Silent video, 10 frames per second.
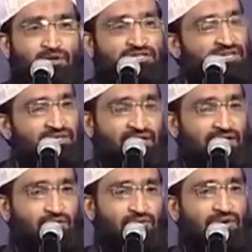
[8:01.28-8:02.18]
చెప్తున్న చరిత్ర
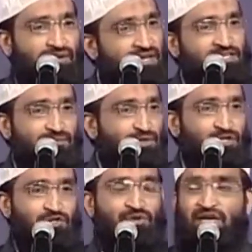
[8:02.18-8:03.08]
కాదు నేను
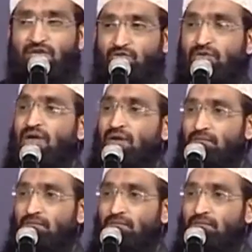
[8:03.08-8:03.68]
చెప్తున్న స్టోరీ కాదు